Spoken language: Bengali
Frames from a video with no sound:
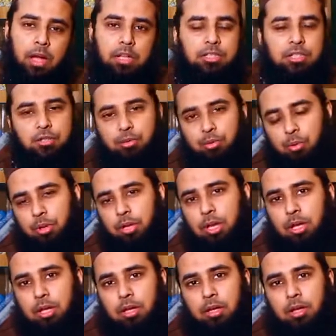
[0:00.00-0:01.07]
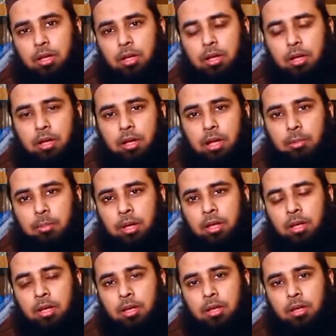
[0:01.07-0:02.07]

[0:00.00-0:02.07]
আজকে শুরুতেই আমি